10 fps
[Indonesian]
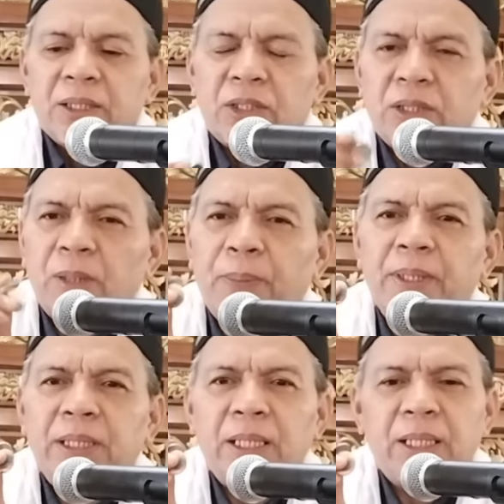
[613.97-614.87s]

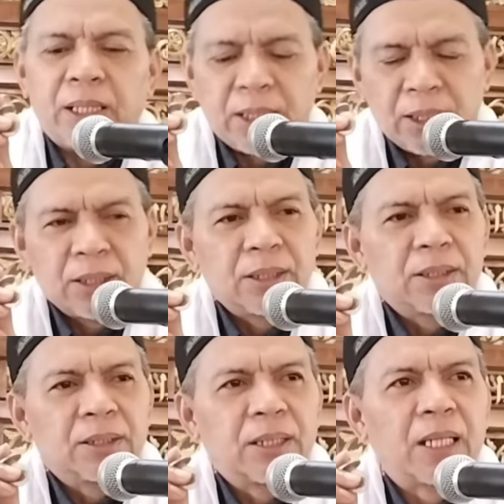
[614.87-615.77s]
seperti ini
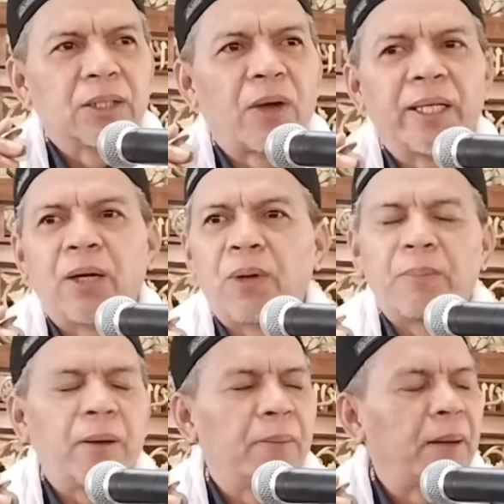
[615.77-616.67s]
atau ada
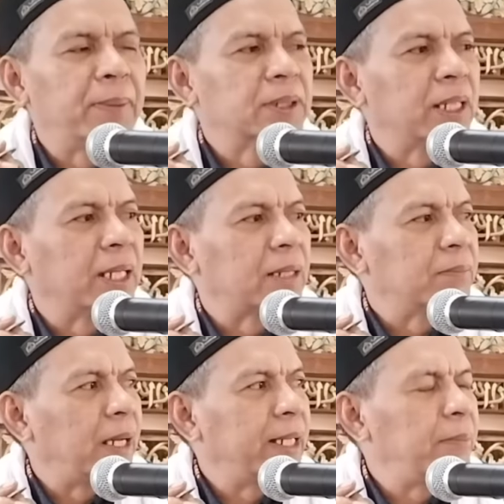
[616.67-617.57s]
uang bapak-bapak sekarang
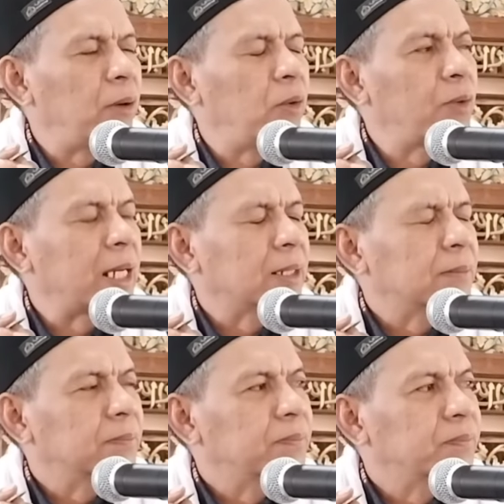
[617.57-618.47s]
ada yang bawa uang
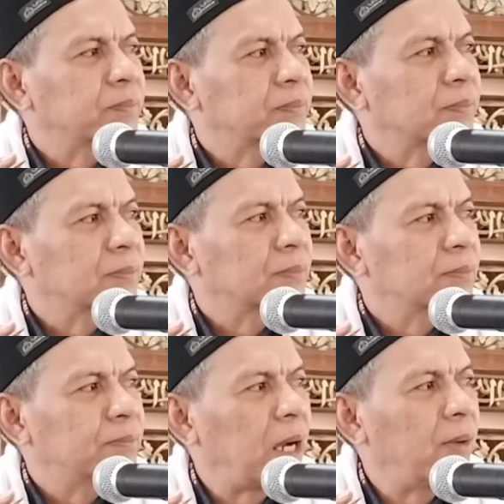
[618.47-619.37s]

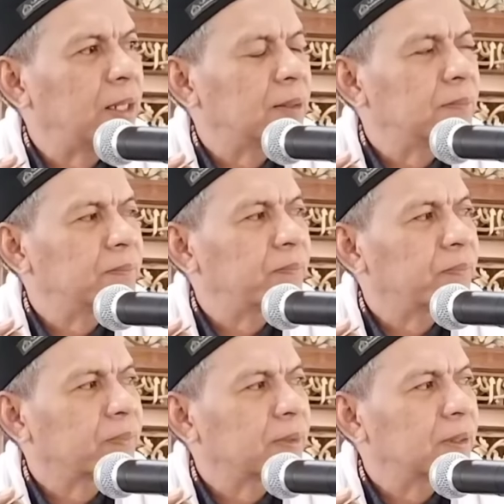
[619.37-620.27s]
Pak Awal
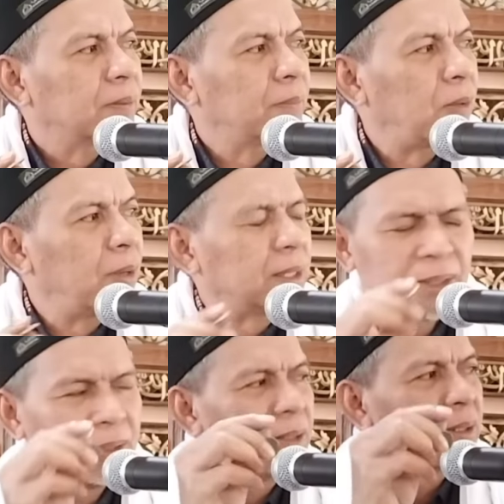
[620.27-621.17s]
bawa
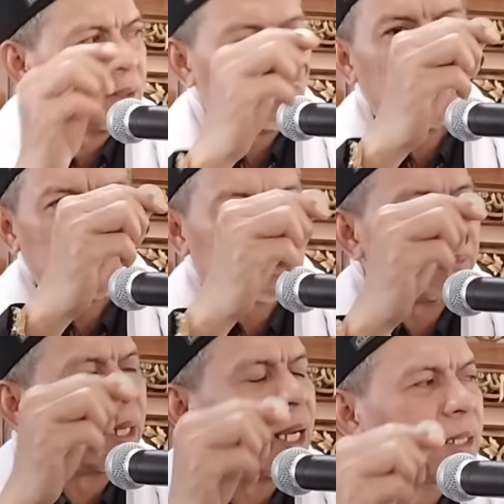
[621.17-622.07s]
uang,
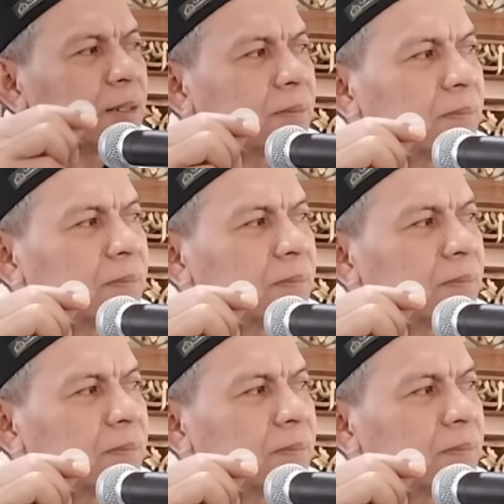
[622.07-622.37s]
sembrangan.